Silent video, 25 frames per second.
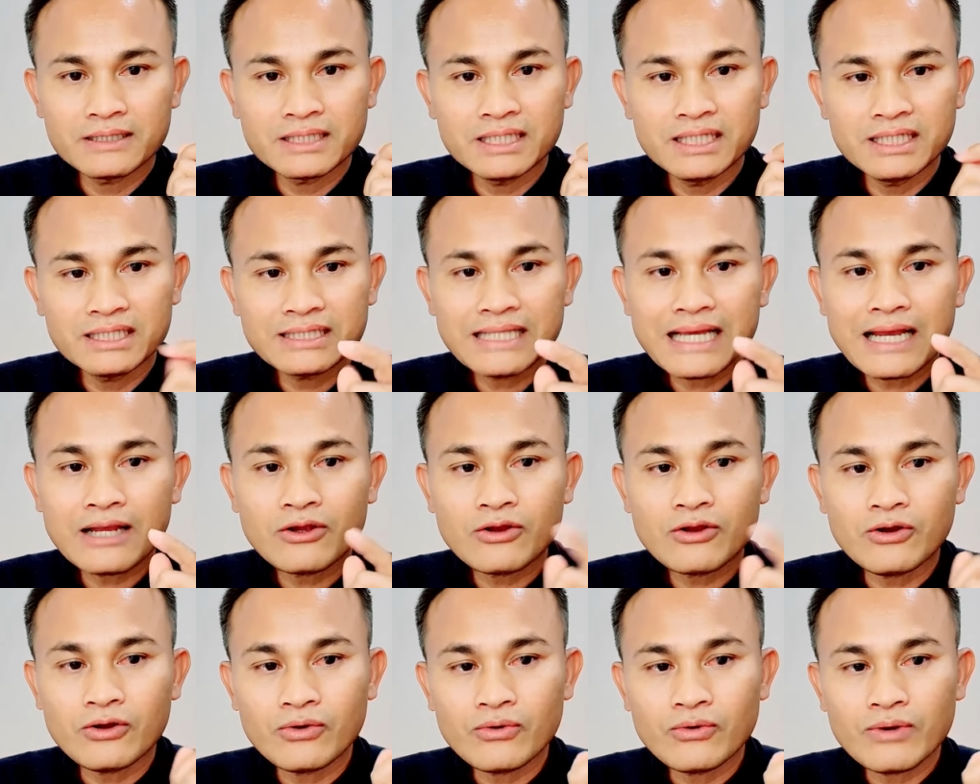ที่ตั้ง
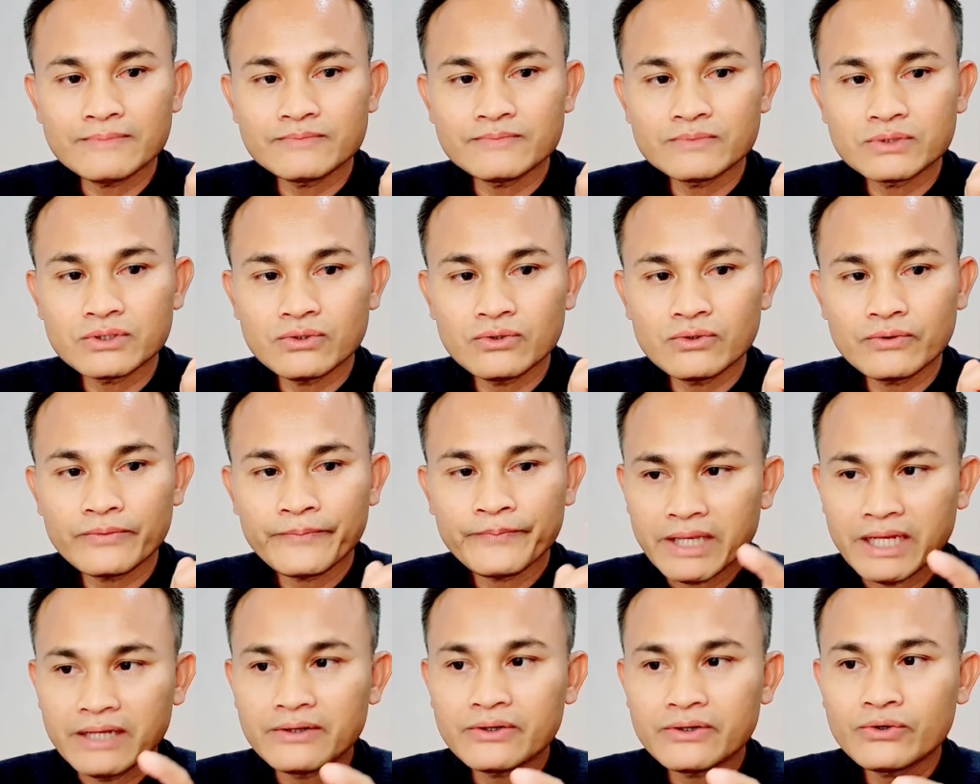ของความทุกข์
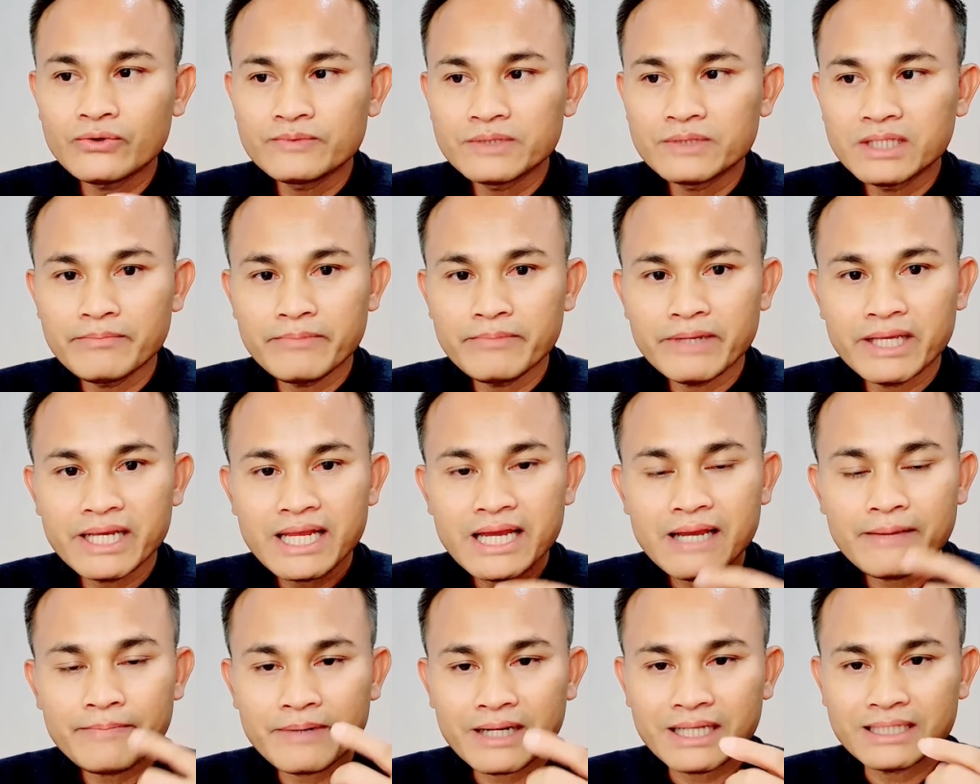เป็นรูปที่ไม่
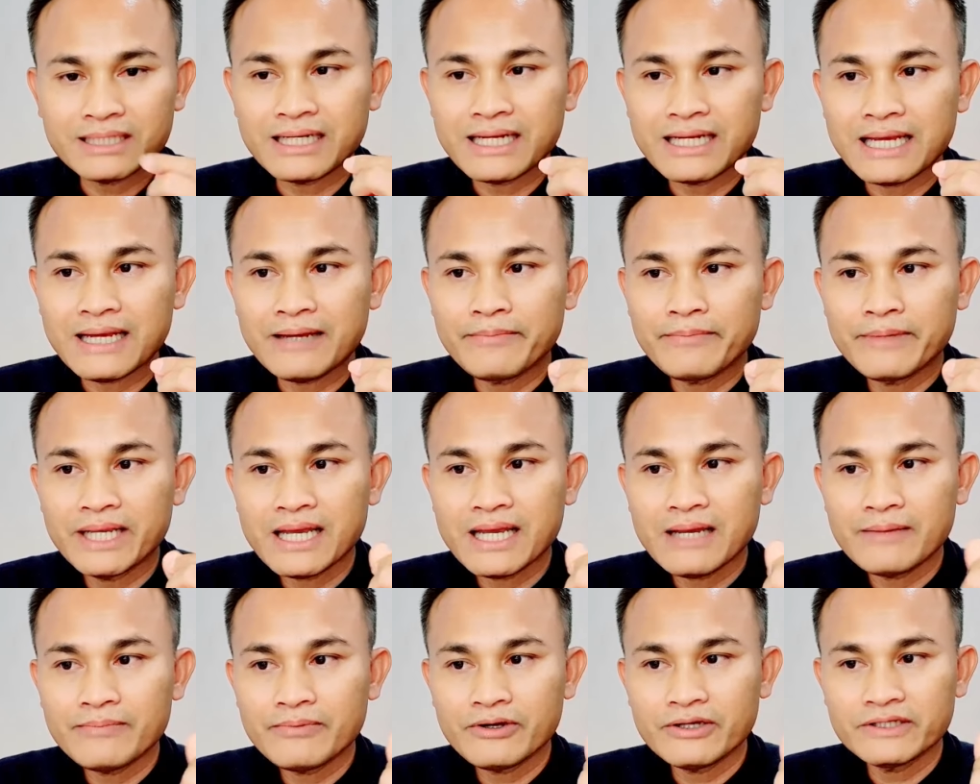น่าปรารถนา ไม่
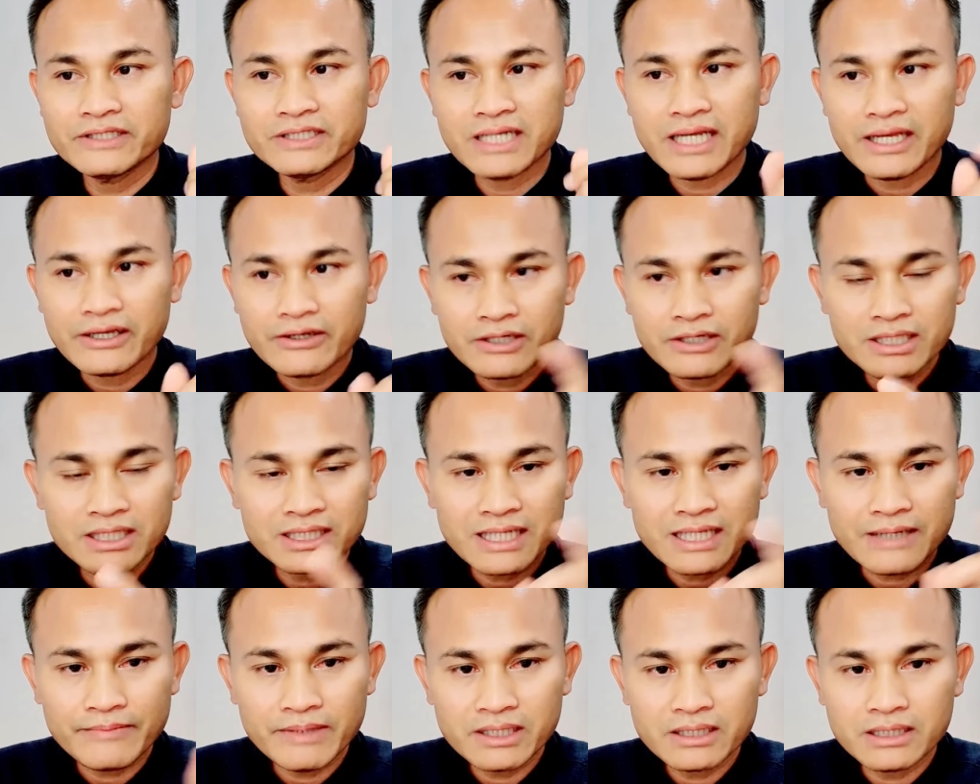น่าพอใจ ก็จะ
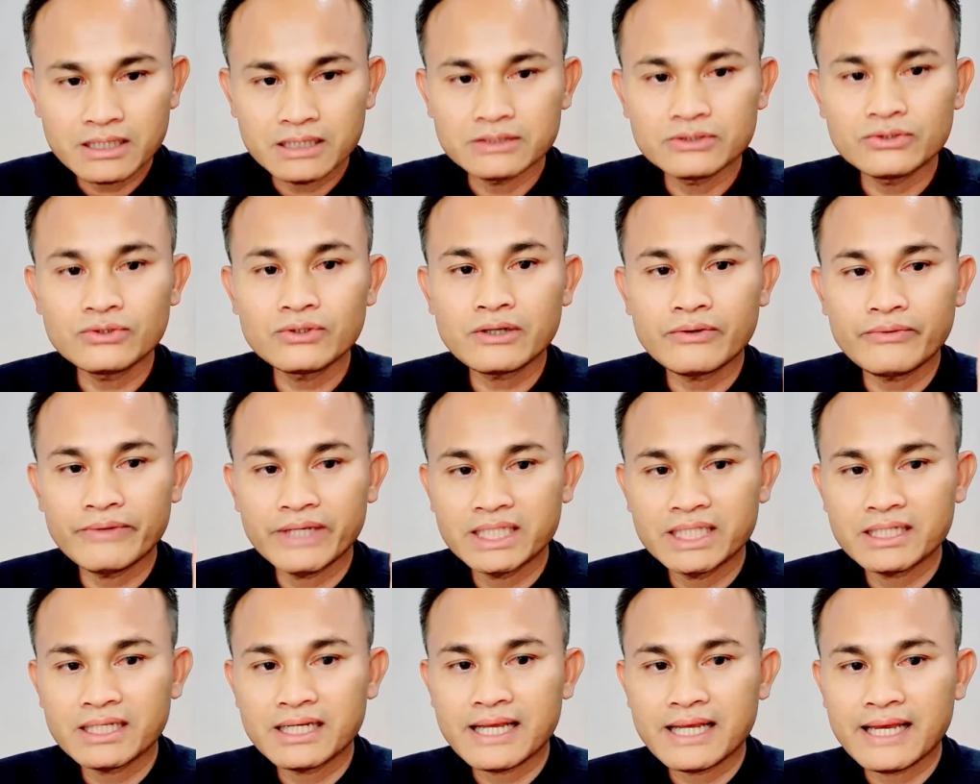ทำให้เกิดทุกขเว
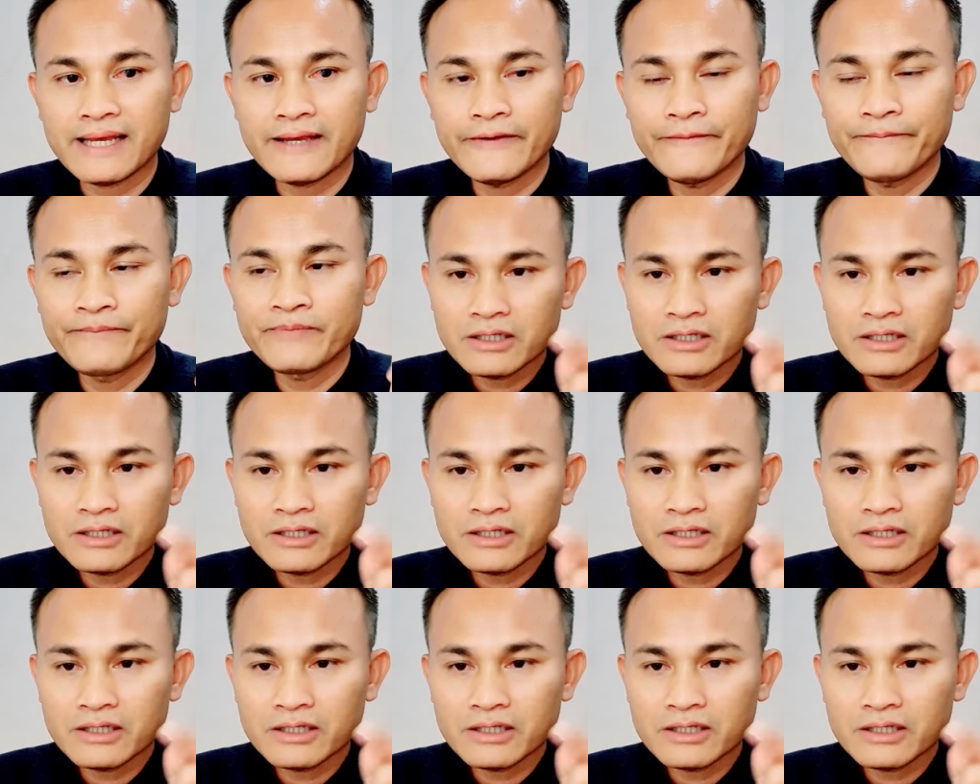ทนา